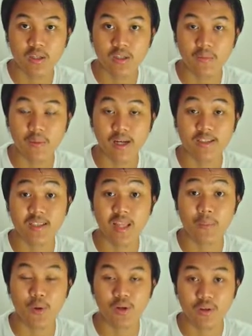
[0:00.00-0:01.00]
Terima kasih
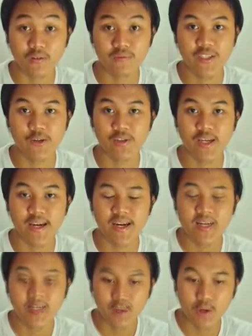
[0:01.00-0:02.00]
telah menonton video saya.
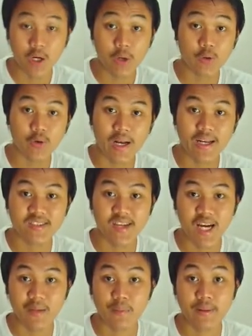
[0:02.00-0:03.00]
Oke, untuk kali ini saya
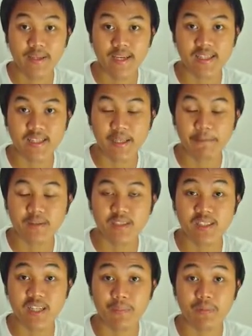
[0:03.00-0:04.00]
akan membagikan tips
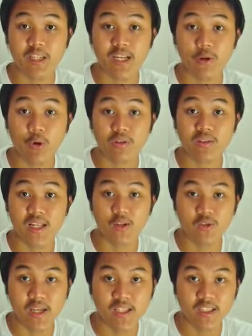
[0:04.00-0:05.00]
cara mencari koin
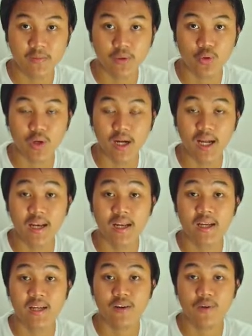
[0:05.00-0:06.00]
100x menggunakan
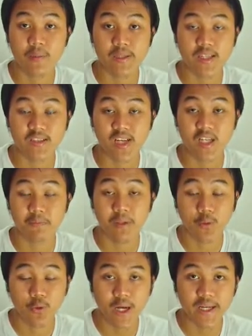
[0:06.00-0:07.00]
website yang sangat
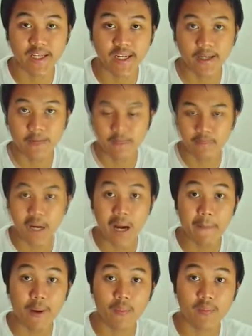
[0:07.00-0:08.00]
berguna ini ya.
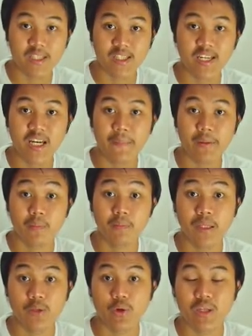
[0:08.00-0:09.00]
Mengapa website ini dapat
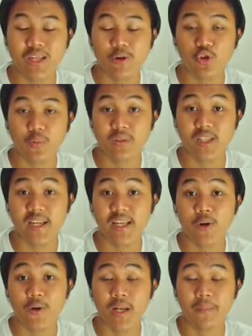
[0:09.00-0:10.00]
membantu kita untuk mencari
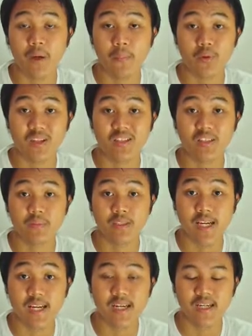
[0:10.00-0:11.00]
koin yang berpotensi
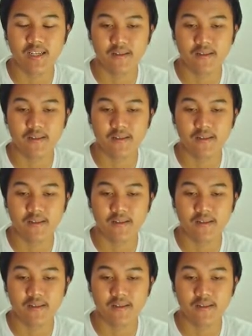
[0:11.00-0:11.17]
besar?